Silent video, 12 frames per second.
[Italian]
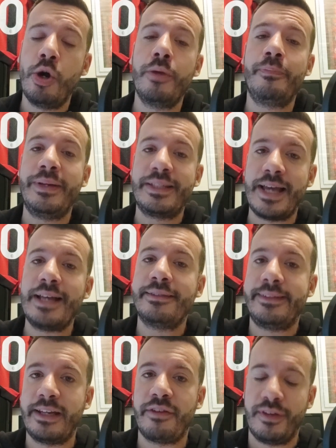gol
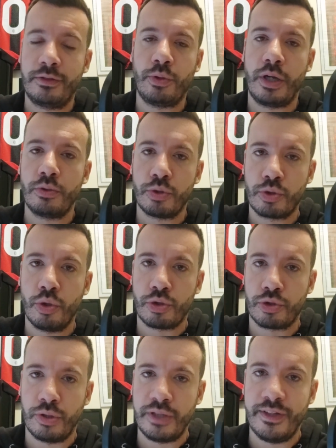pesanti che ha fatto l'anno
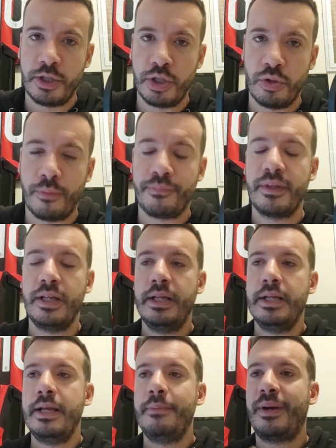scorso Olivier Giroud.
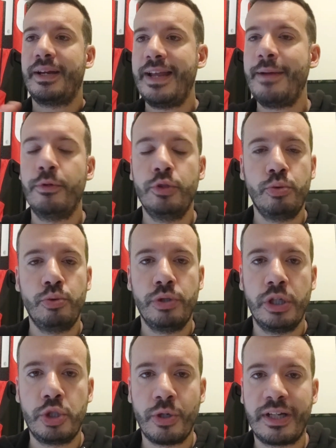Parliamo di
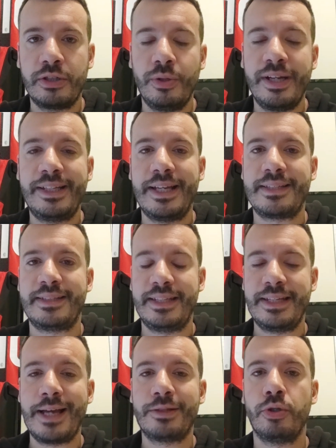un giocatore che ha
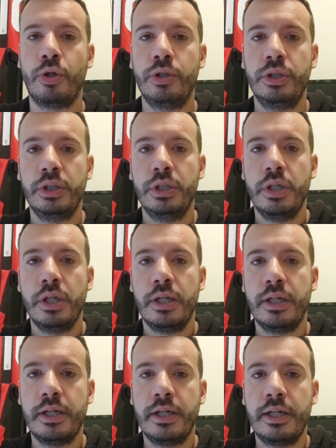segnato
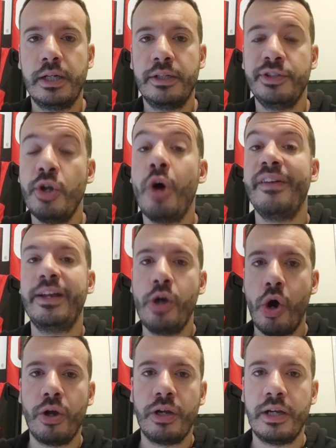eh, 9
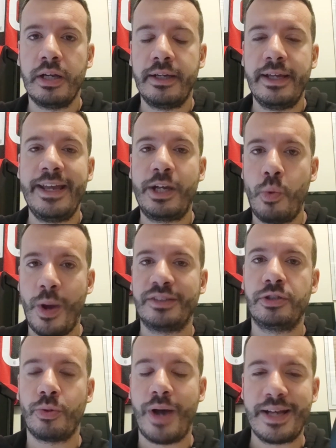gol e
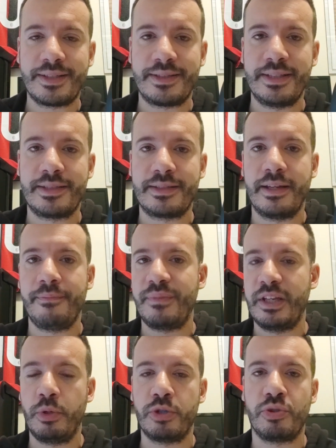4 assist
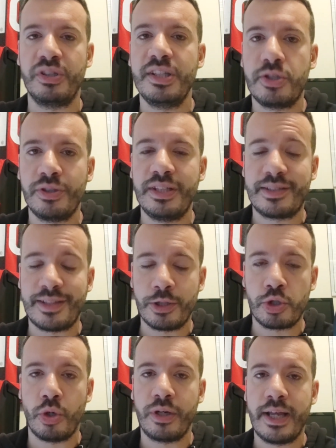in questo inizio di
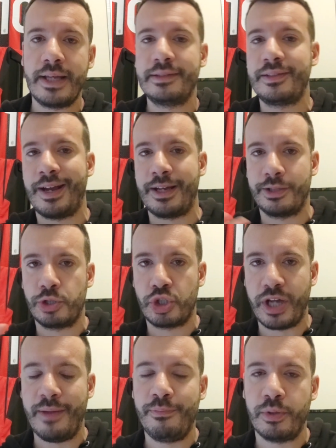stagione tra
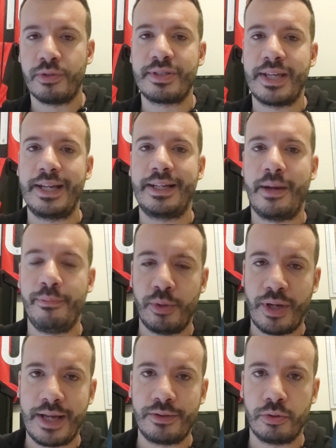Champions e
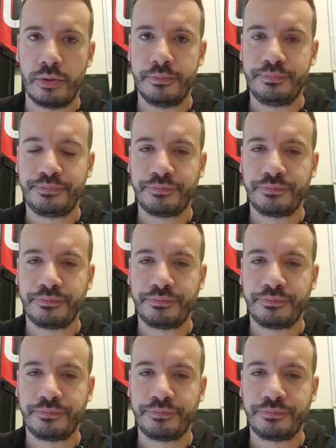campionato.